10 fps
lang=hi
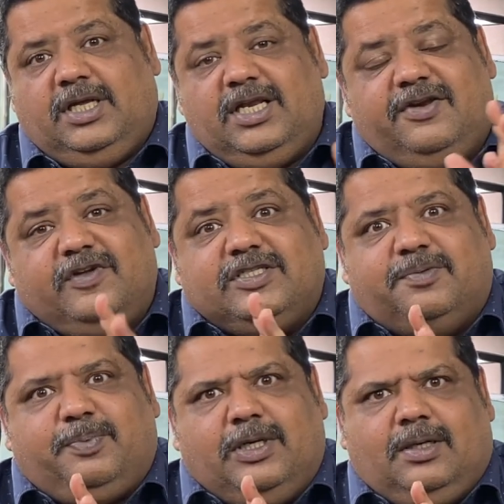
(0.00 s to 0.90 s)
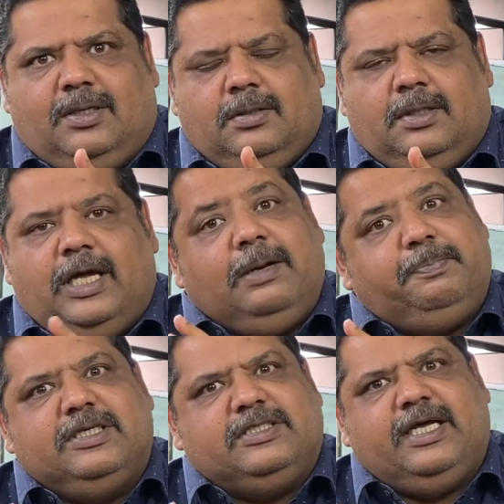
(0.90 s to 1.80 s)
इनविजिबल
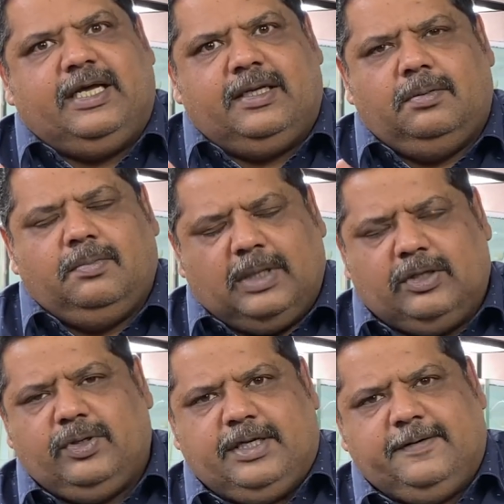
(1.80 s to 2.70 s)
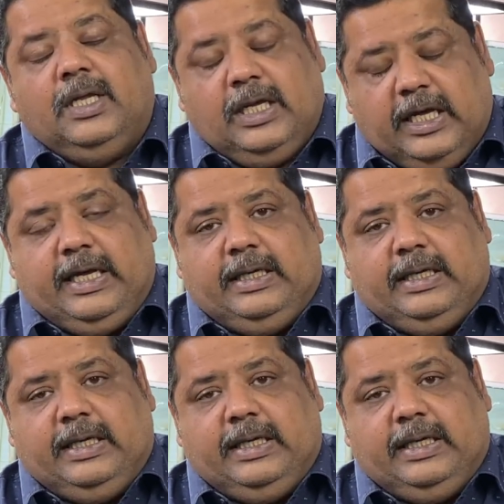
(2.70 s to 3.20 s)
हेल्पर्स है मानोगे है